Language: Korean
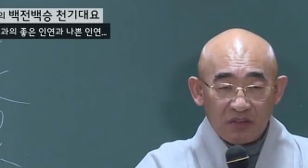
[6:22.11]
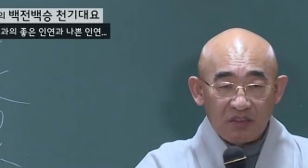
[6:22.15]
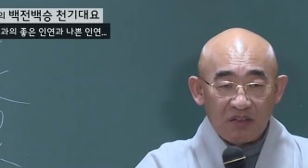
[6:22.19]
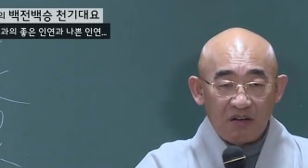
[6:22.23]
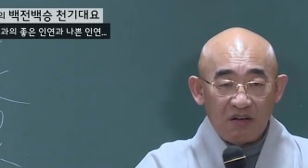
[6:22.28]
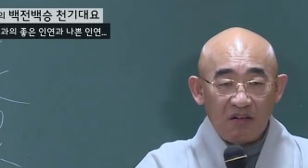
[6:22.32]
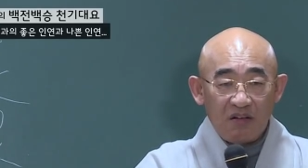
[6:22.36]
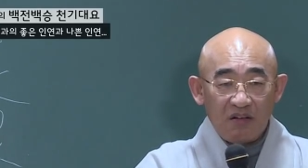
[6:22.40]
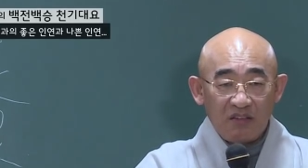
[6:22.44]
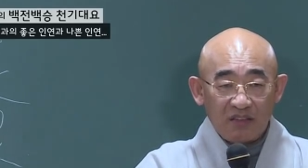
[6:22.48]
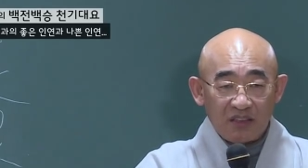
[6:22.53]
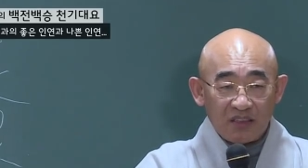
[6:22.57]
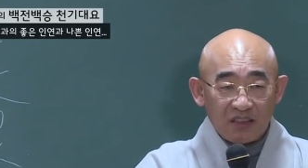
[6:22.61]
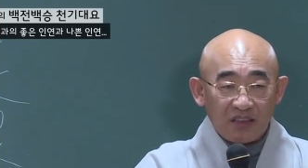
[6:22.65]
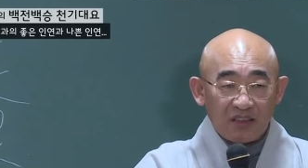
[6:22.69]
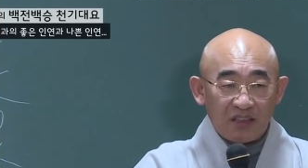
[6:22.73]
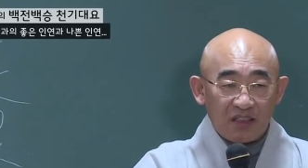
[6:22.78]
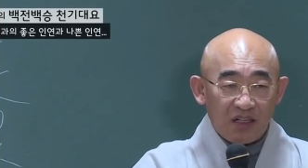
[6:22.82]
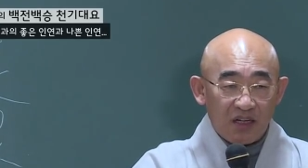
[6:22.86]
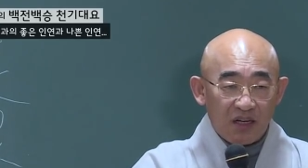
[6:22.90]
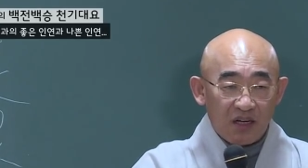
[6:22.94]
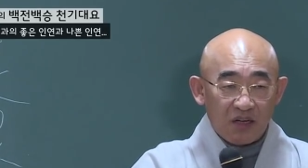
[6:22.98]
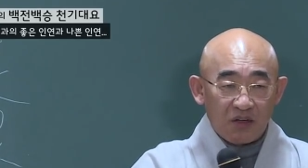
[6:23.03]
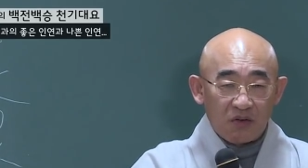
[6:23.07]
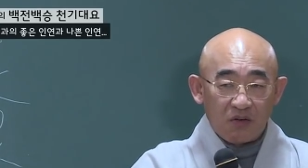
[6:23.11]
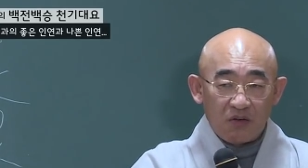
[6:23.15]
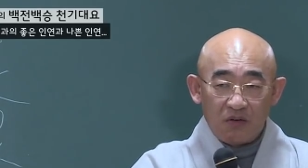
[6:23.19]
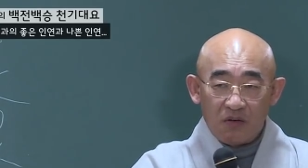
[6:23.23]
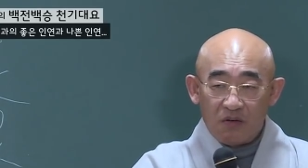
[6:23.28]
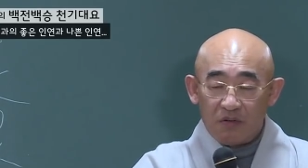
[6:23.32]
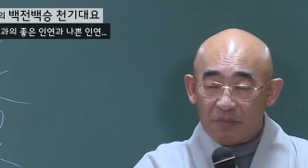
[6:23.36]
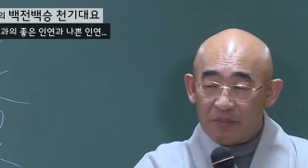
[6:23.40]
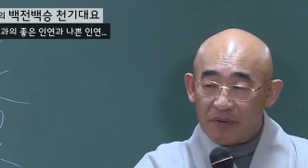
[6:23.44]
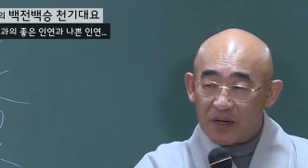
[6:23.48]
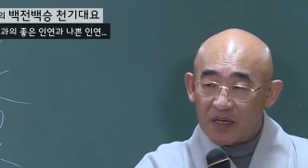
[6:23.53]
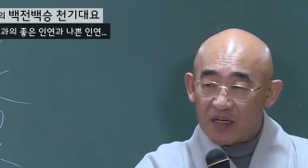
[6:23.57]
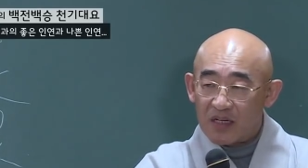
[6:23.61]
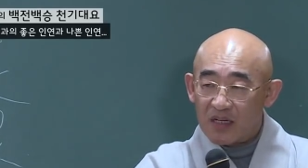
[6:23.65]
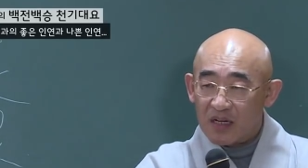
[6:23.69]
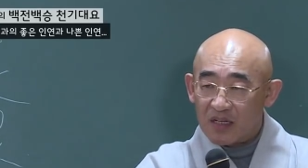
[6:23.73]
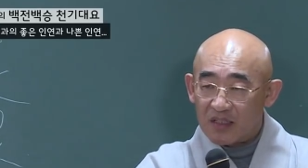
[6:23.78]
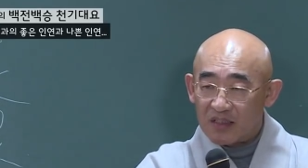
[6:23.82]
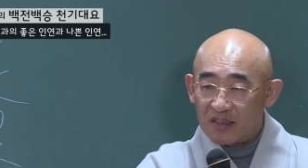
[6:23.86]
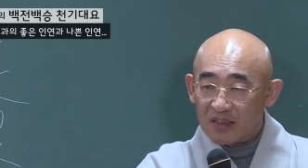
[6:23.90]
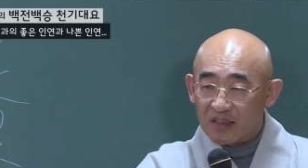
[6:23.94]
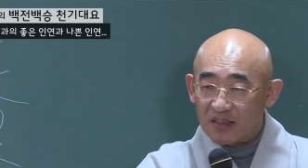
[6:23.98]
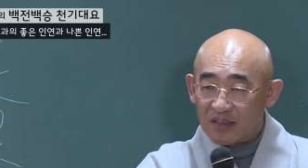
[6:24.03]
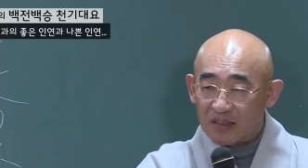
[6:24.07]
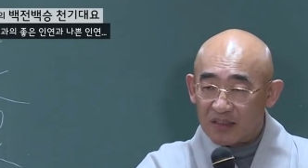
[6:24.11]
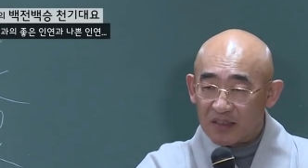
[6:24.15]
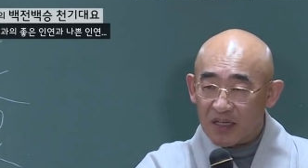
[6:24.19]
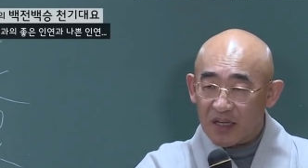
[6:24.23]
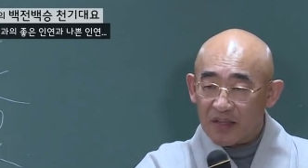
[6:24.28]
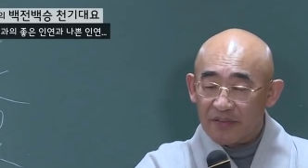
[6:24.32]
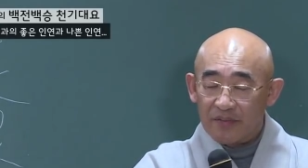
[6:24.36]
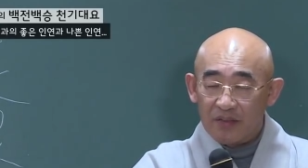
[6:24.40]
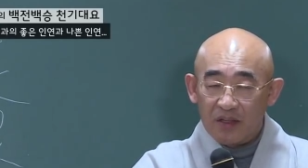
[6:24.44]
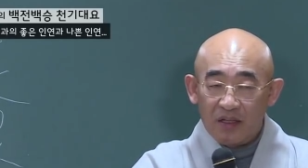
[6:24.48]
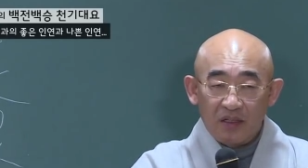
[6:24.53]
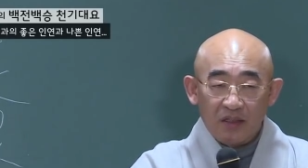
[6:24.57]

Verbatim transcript: 정직하고 박학다시간